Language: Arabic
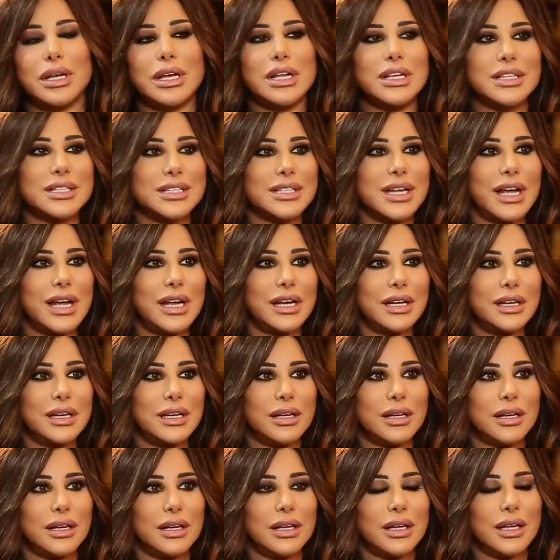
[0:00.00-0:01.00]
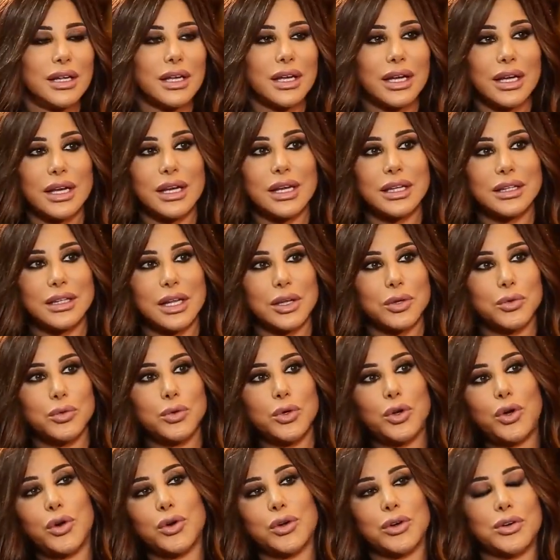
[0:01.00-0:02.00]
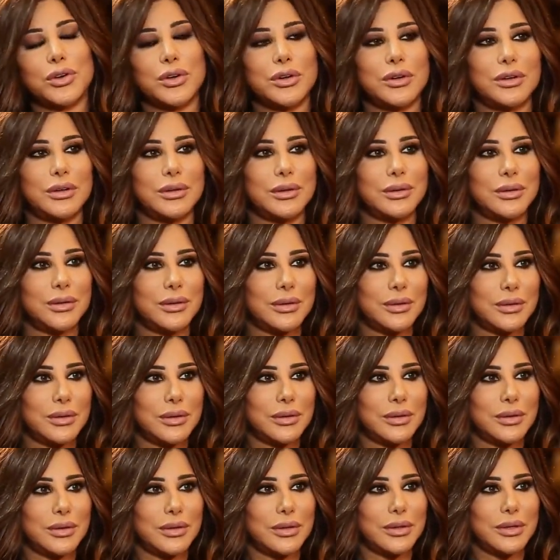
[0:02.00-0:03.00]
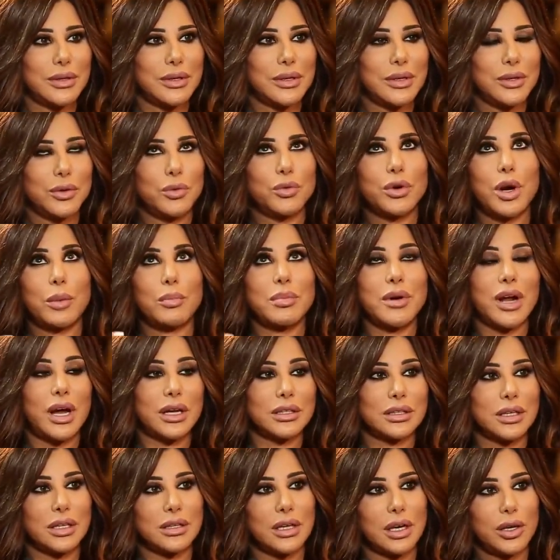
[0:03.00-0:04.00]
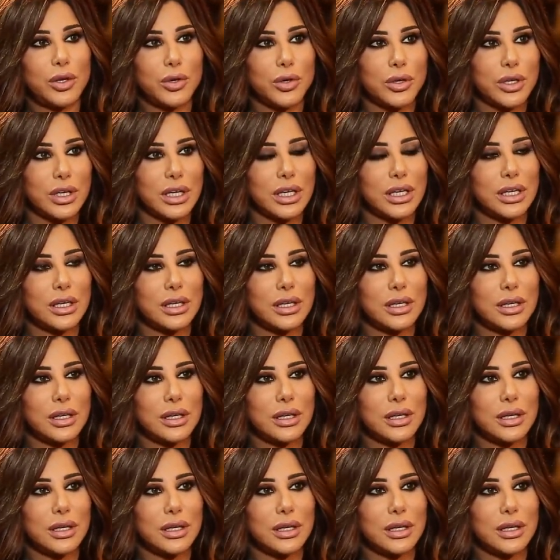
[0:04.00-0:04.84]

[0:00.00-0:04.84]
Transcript: الانسان خلق تيكون حر وربنا اعطانا الحريه